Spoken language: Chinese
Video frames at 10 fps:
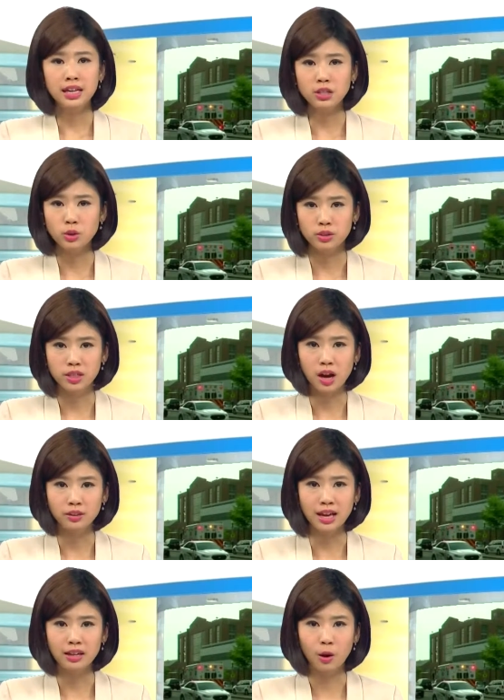一九七
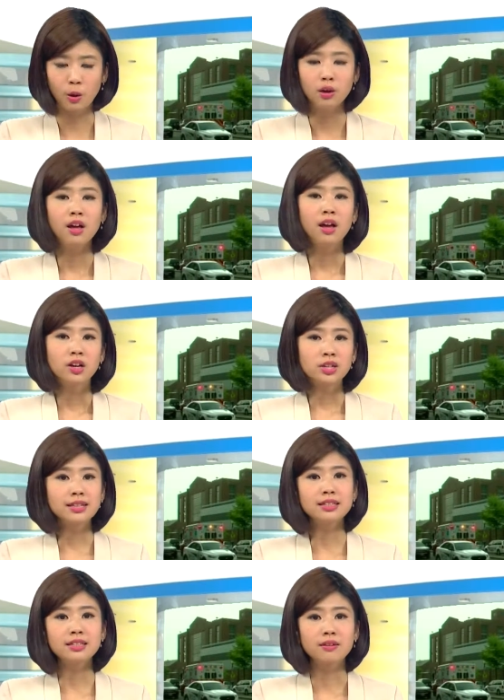号大楼。
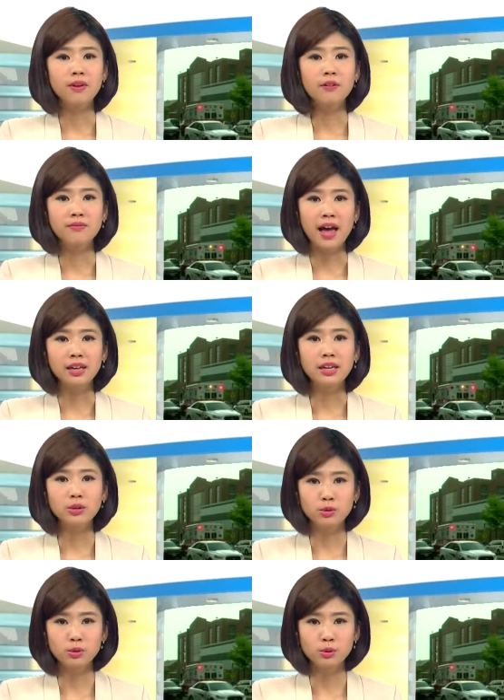这次警方反
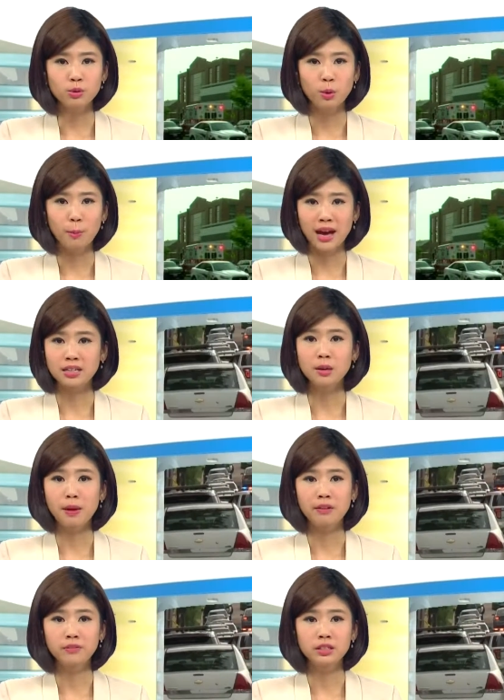应迅速，马上
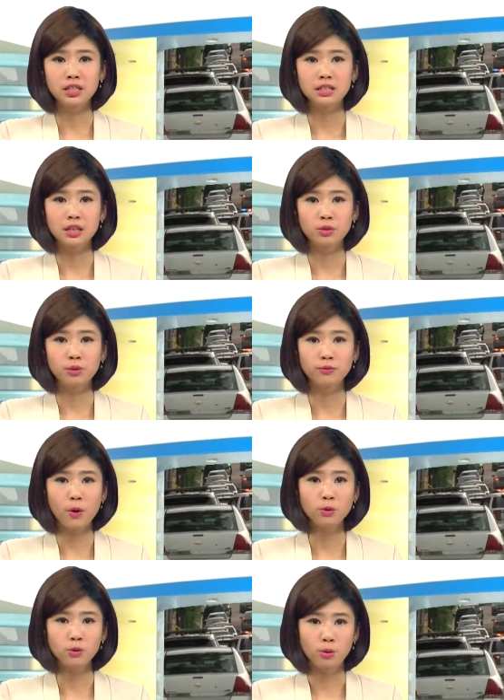把附近街区
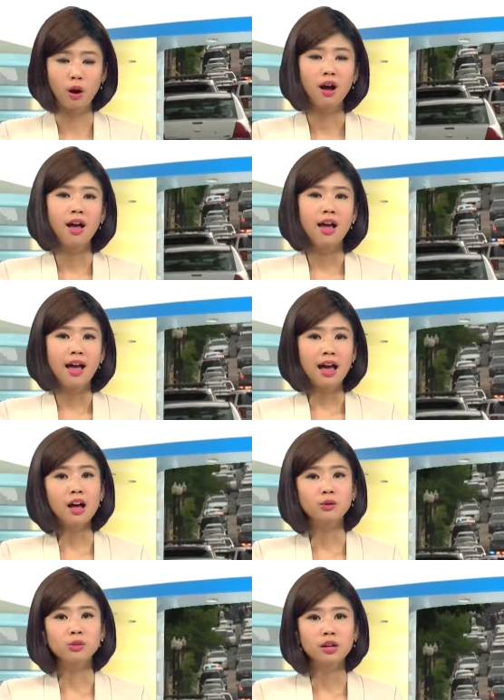封锁。
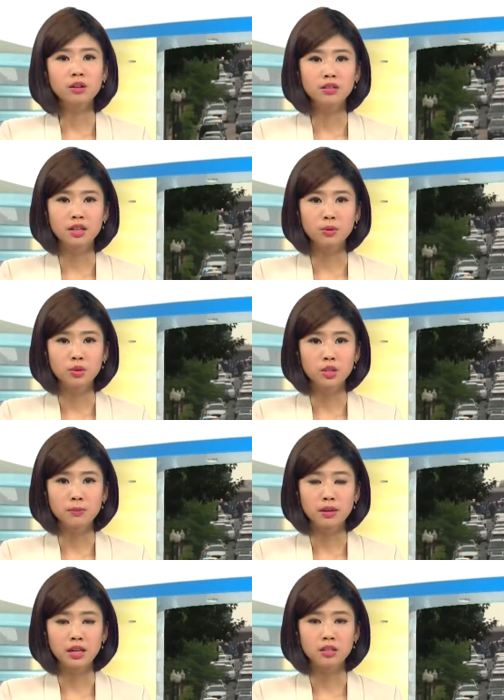还好，最后结果
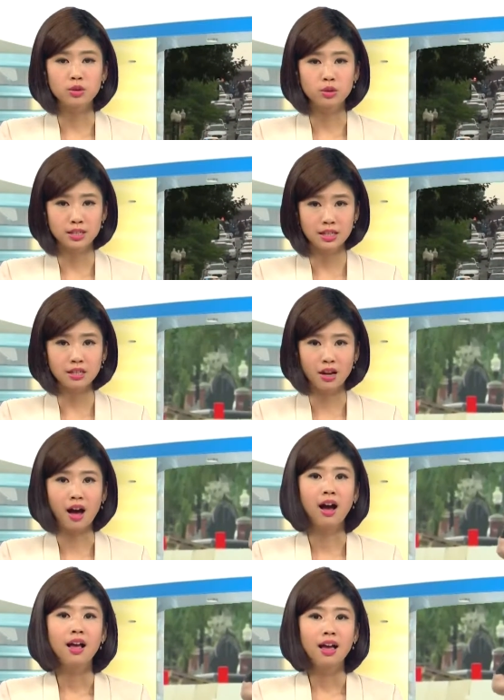证明是虚惊一
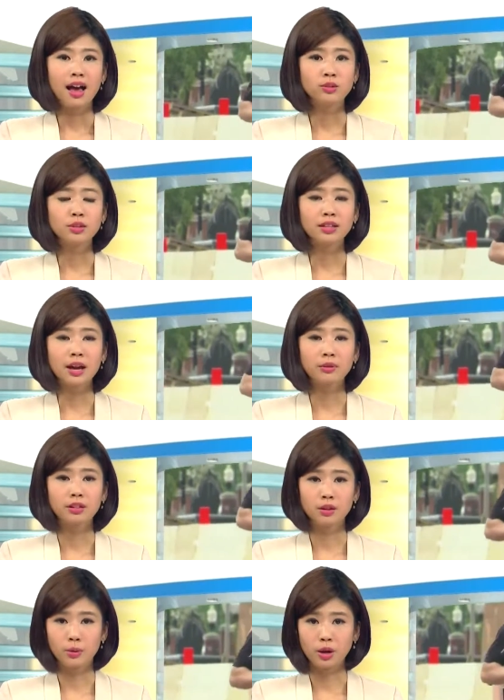场，海军大
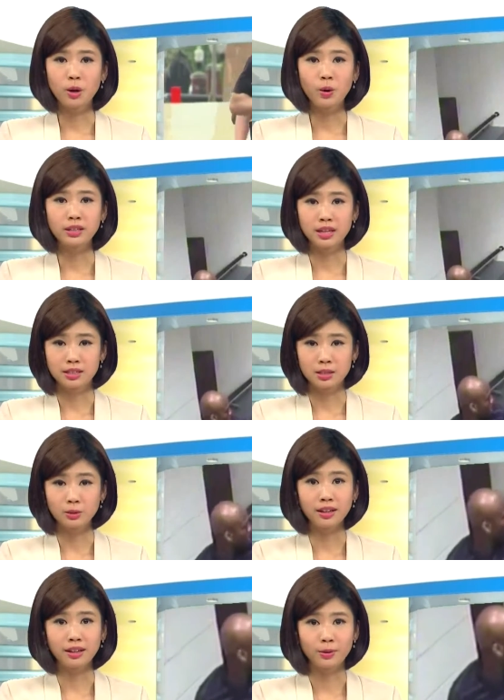院的员工也
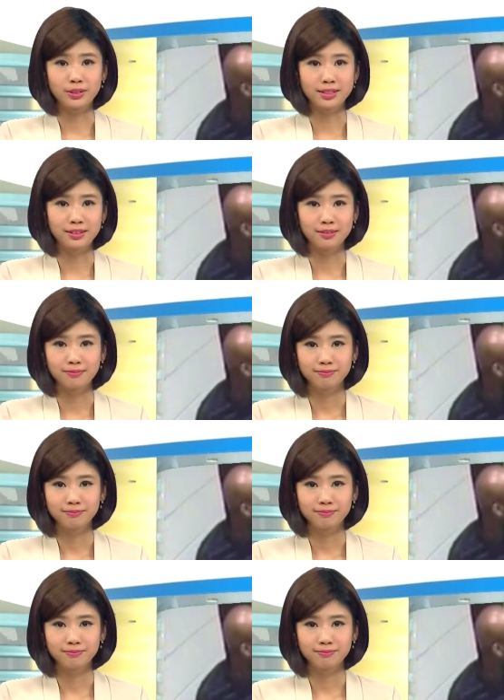松了一口气。